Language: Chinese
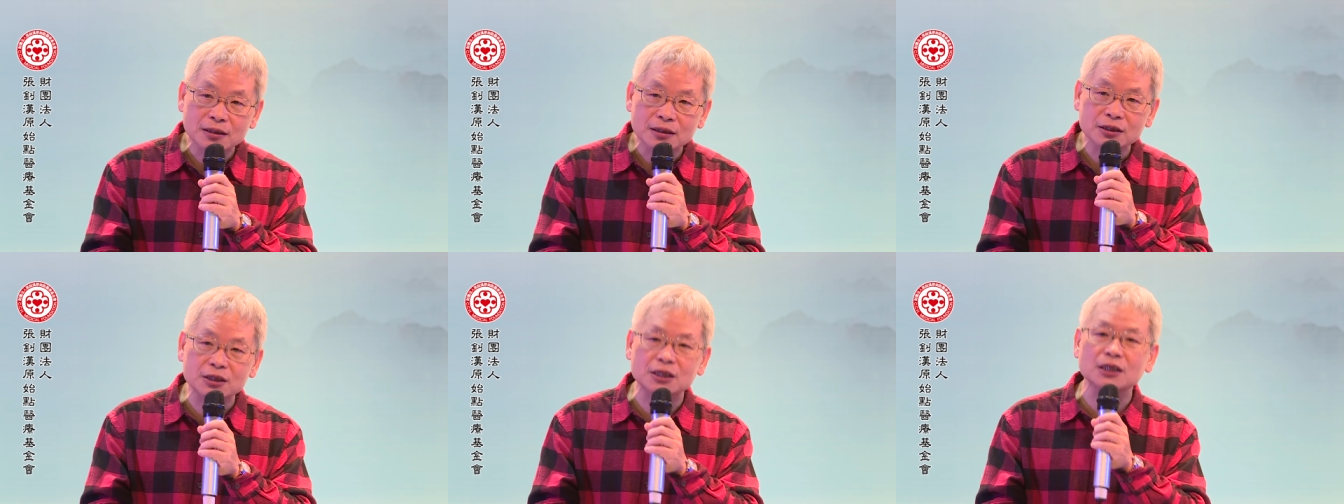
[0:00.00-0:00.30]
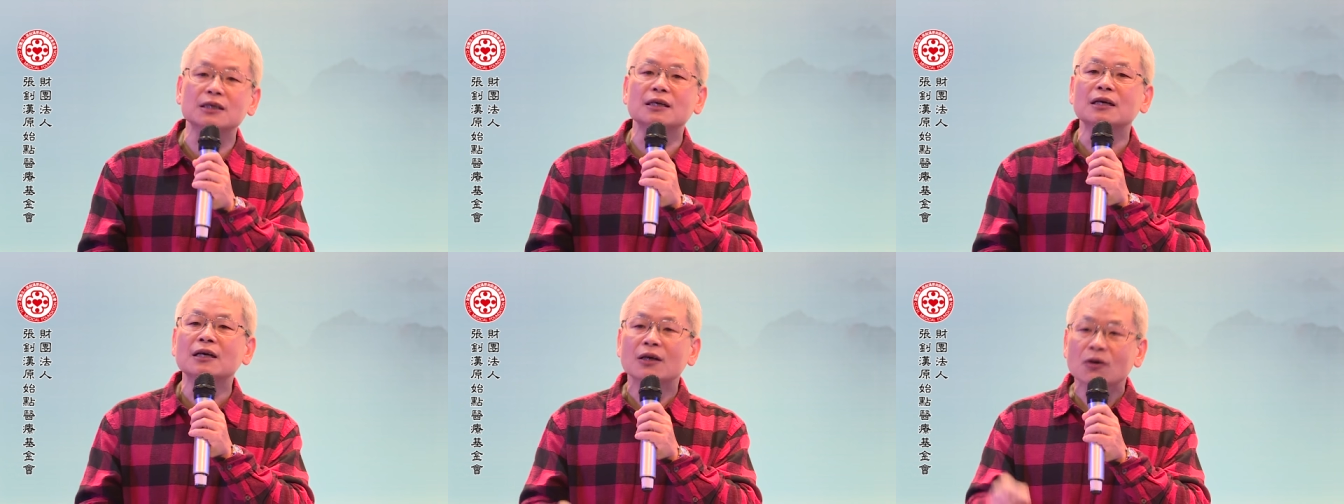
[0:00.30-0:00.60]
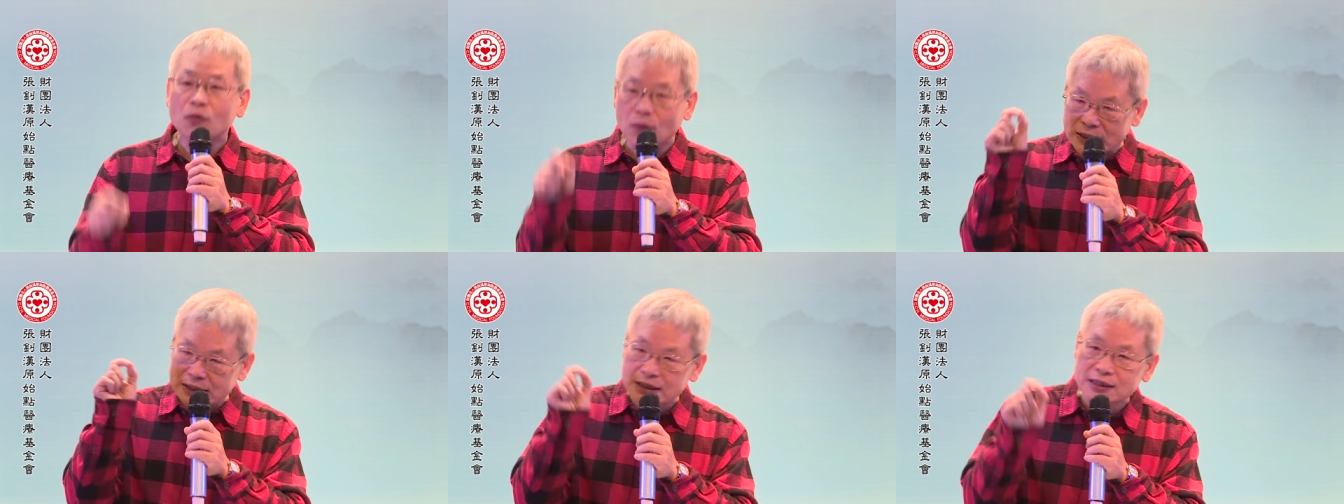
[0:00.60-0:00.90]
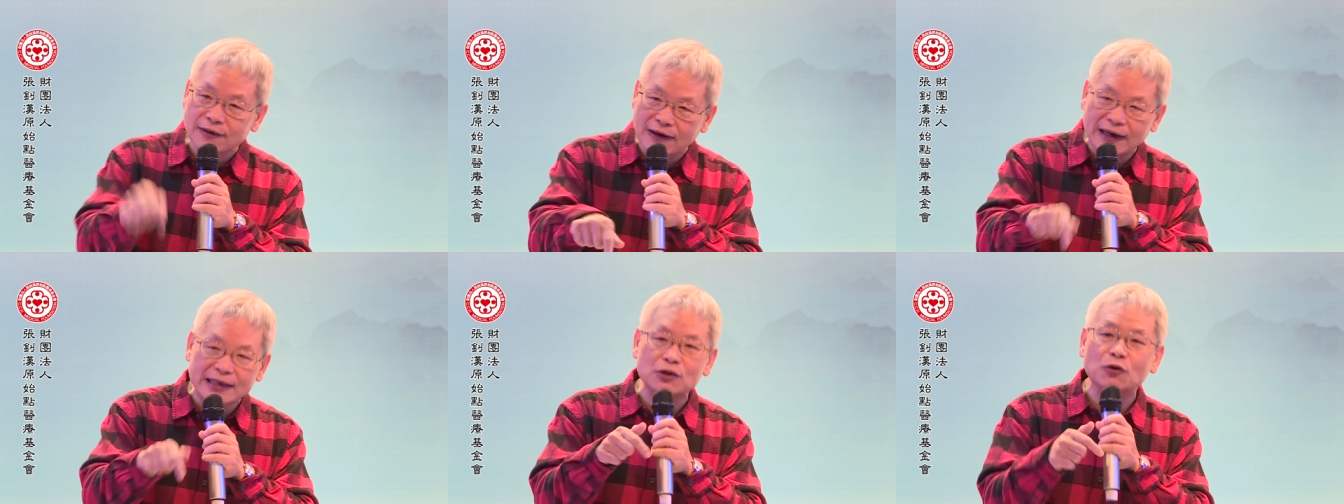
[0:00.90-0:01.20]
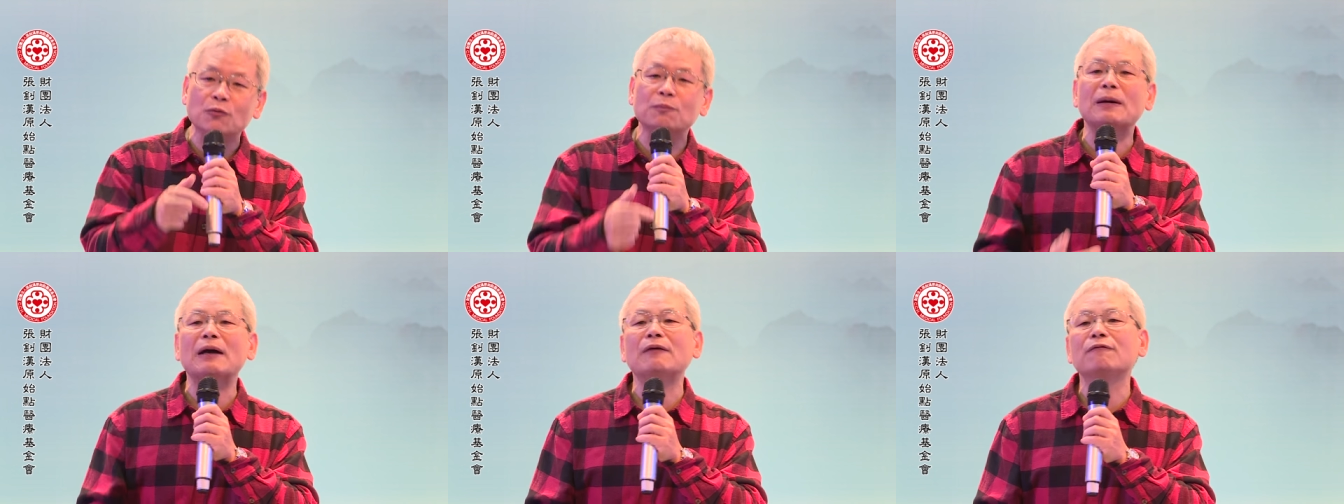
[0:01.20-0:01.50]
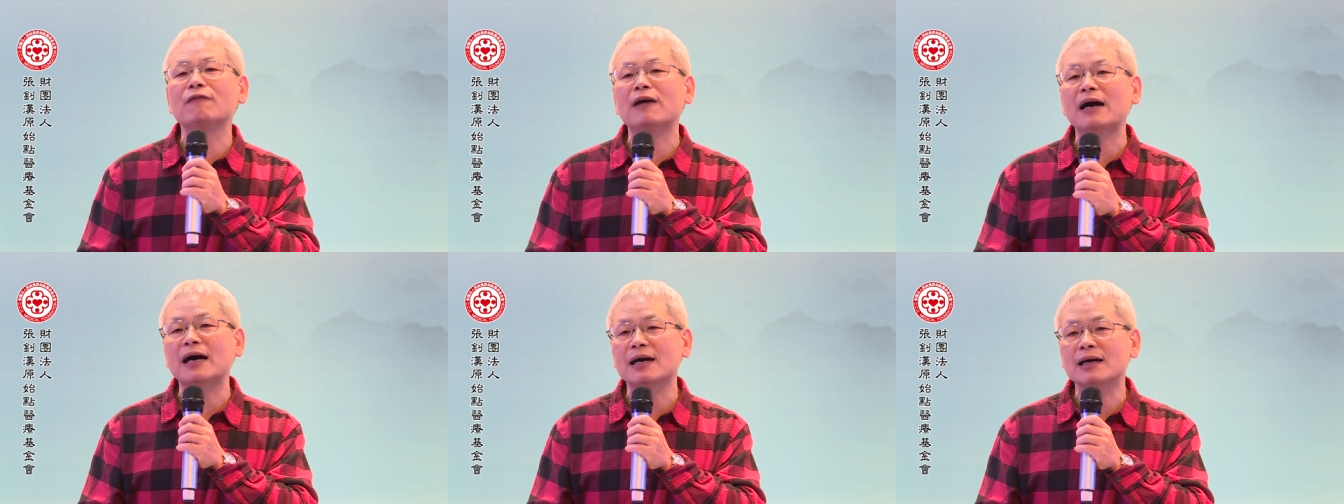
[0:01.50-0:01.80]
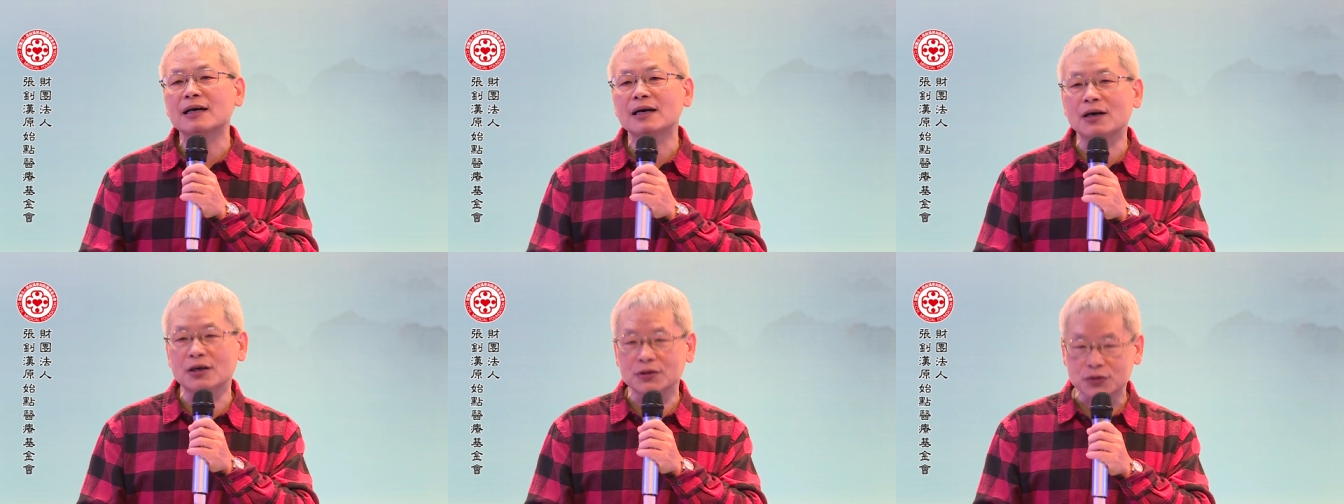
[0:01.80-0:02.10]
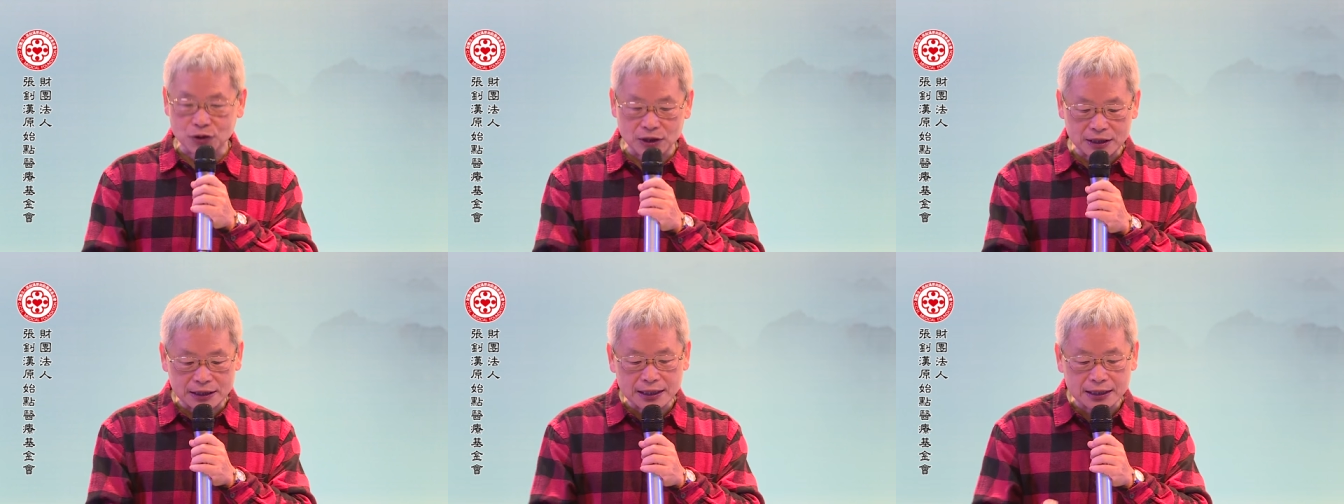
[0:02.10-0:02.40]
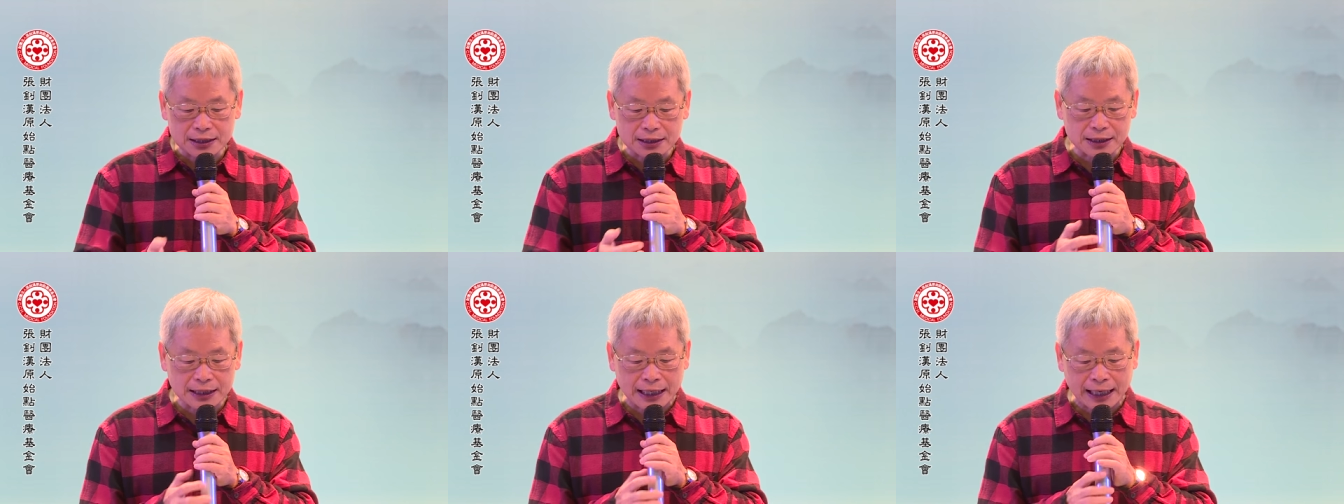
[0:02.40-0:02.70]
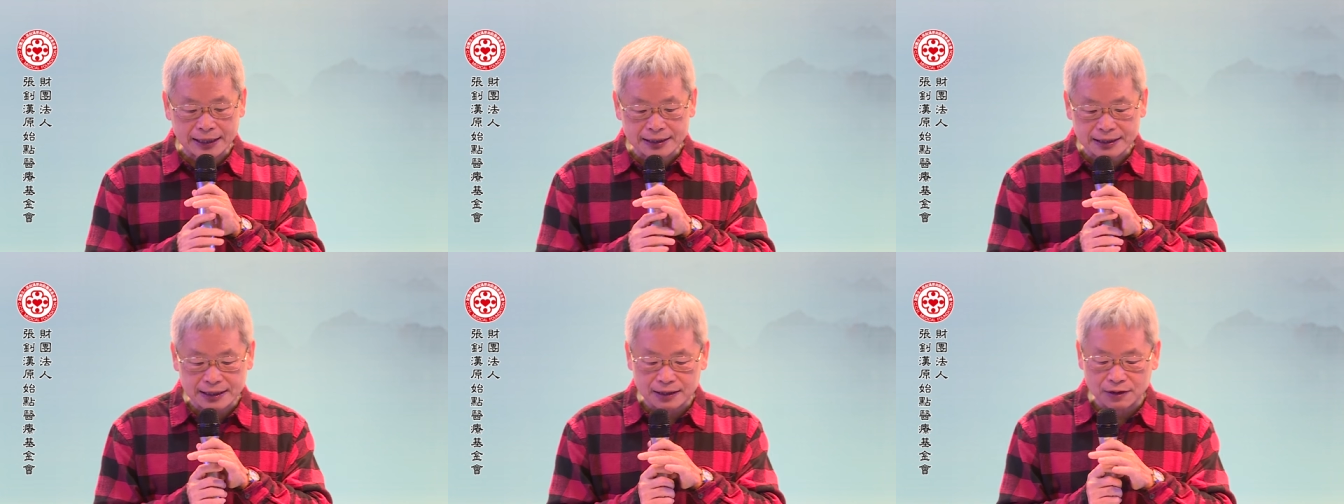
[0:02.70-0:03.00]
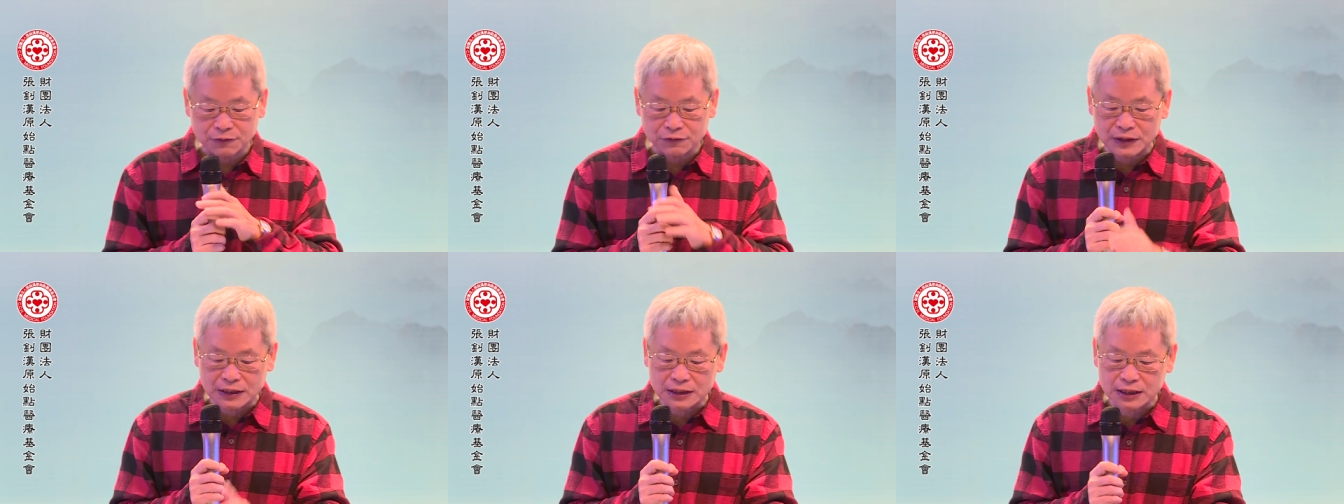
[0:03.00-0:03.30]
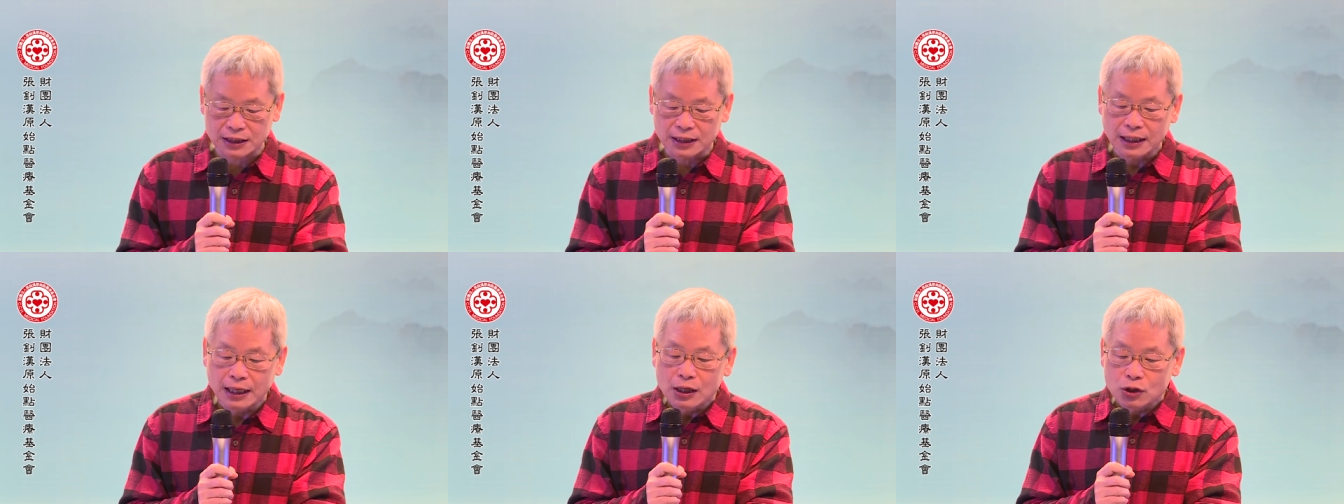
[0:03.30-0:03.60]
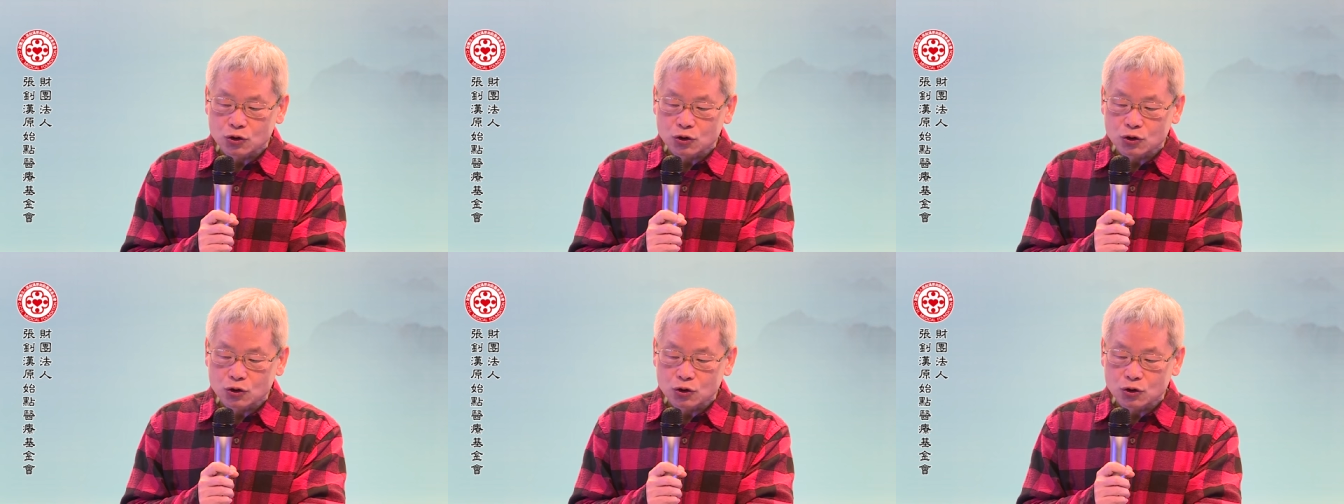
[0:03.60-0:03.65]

是，外治法有办法，好，所以这是两者的分歧。